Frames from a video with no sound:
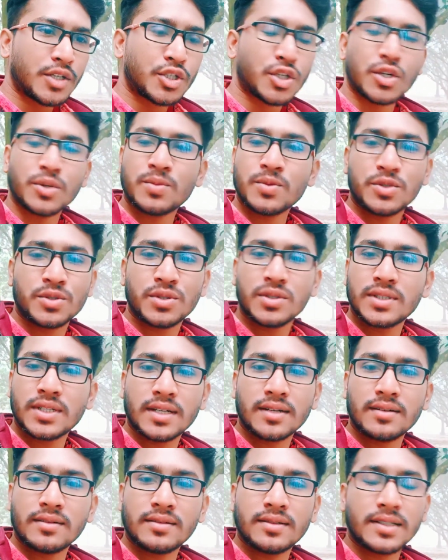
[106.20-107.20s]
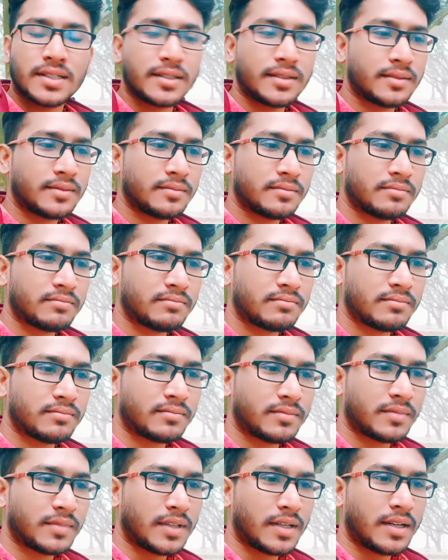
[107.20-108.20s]
সর্বোচ্চ চার ঘন্টা
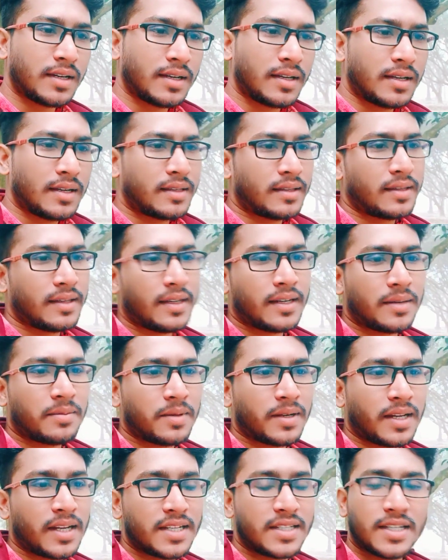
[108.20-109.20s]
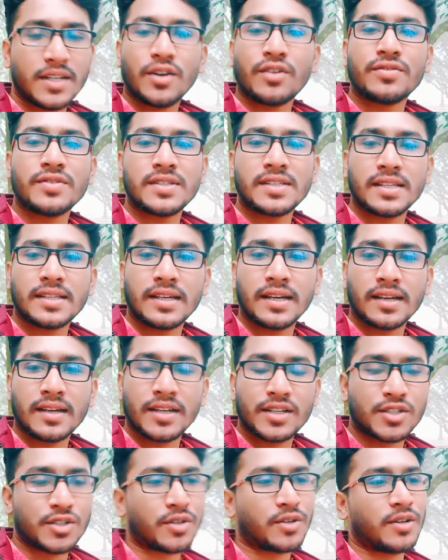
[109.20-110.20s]
দিনের বেলায় সে অফিসে
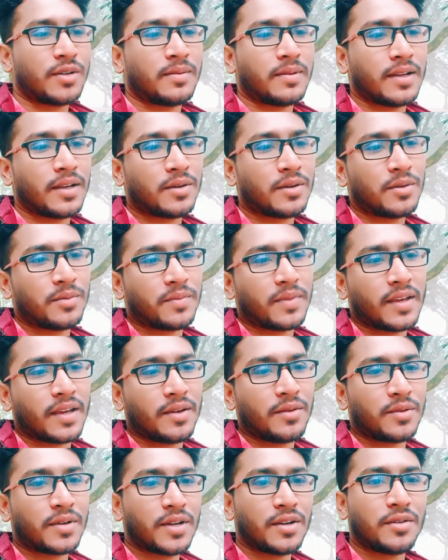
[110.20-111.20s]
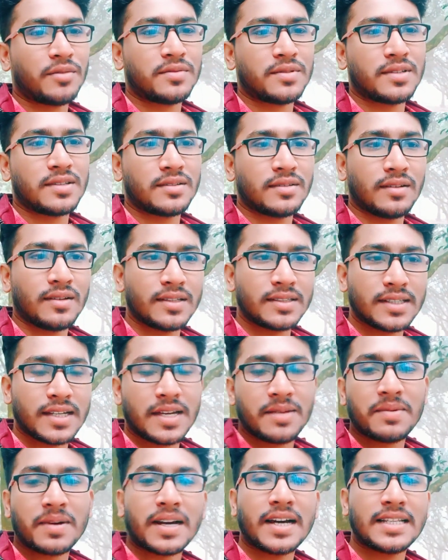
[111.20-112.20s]
থাকে সকালবেলায় ঘুম থেকে উঠে অফিসে চলে
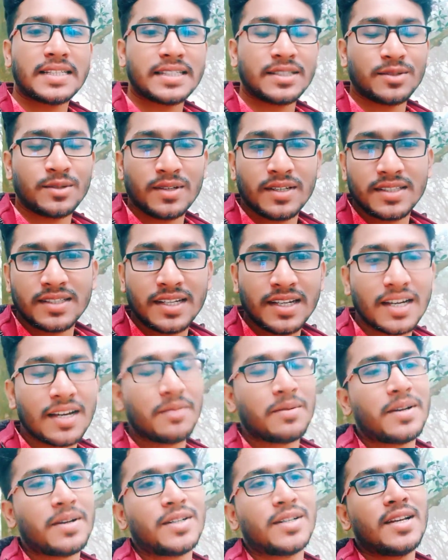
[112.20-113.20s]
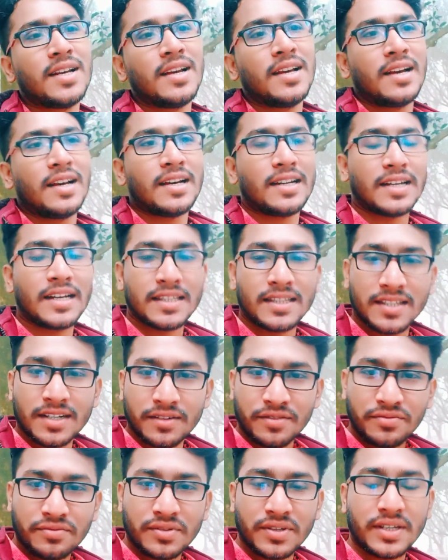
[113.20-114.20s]
যায় বা কাজে চলে যায় আবার রাত্রে
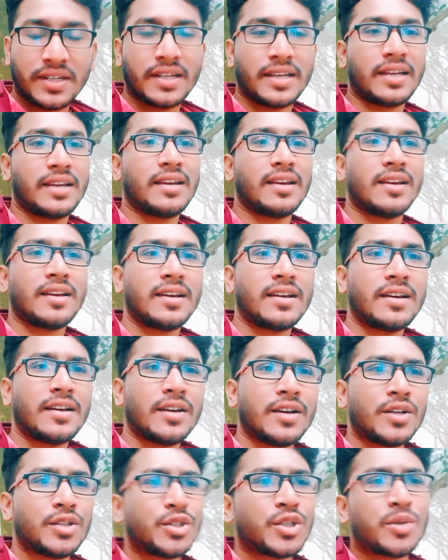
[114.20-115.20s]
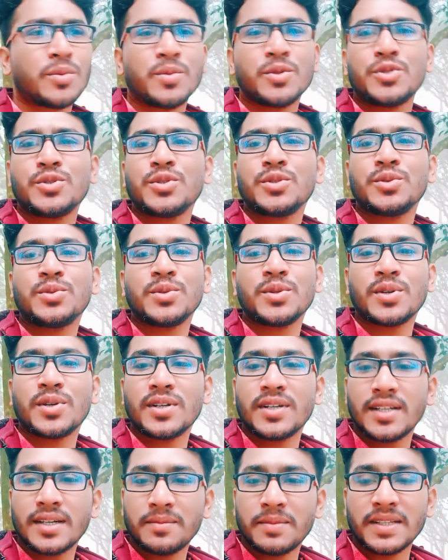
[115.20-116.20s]
ফিরে সর্বোচ্চ দুই
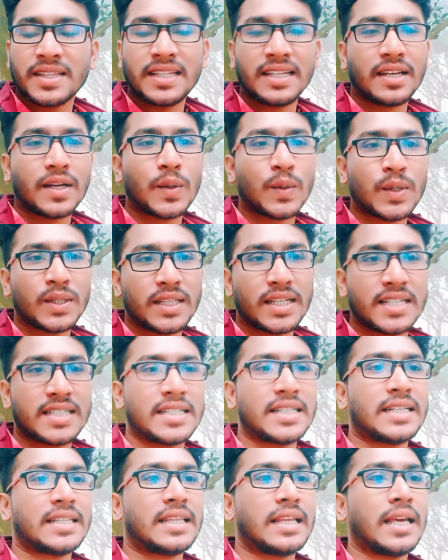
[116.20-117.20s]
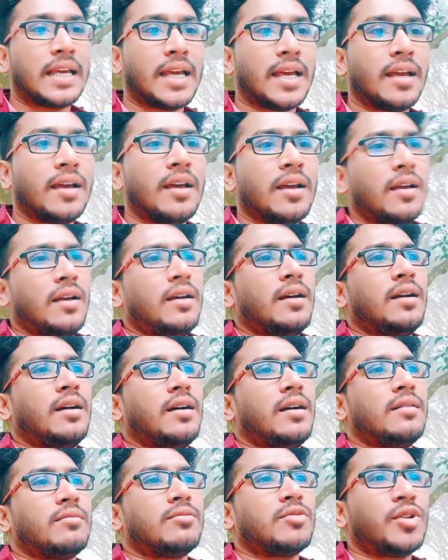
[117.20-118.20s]
ঘন্টা বা তিন ঘন্টা তার সাথে
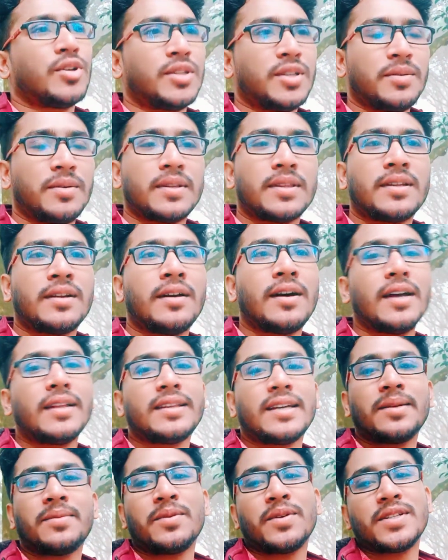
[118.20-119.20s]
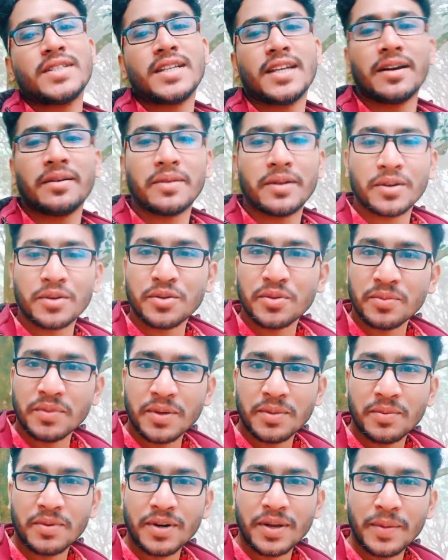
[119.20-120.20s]
কথাবার্তা হয় তারপর সে আবার
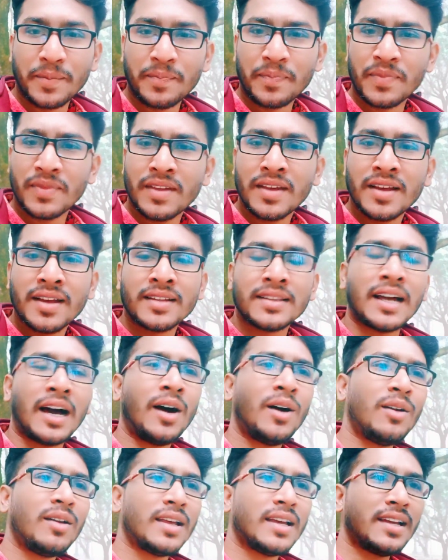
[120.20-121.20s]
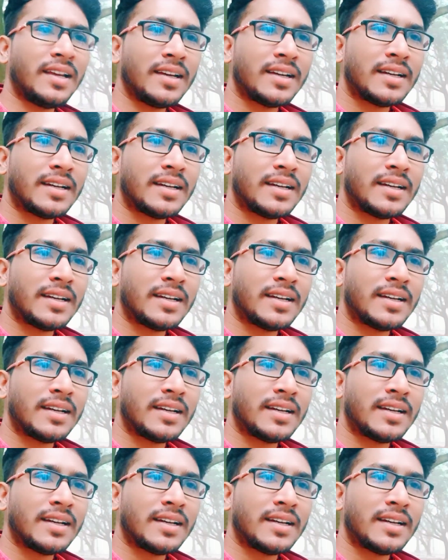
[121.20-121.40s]
ঘুমিয়ে পড়ে তাহলে